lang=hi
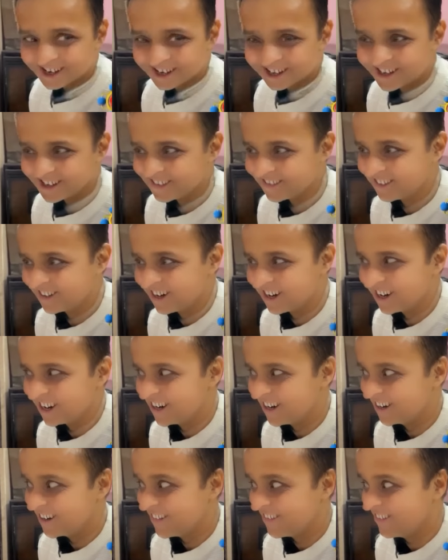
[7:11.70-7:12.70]
अरे
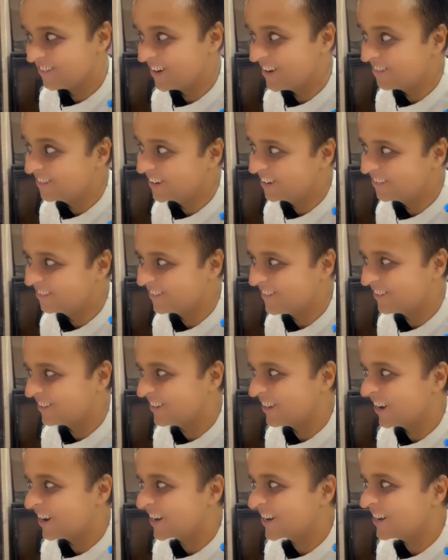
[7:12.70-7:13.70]
वाह मैम का
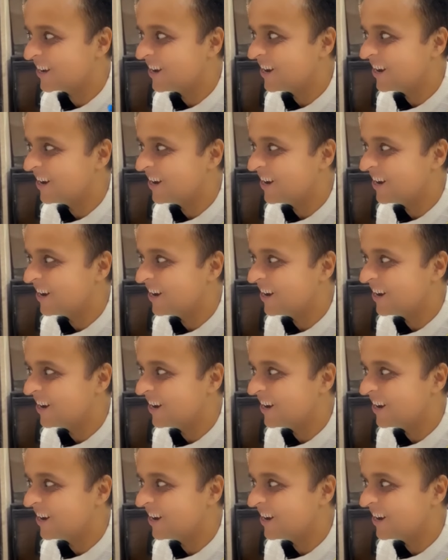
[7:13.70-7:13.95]
फोन आ गया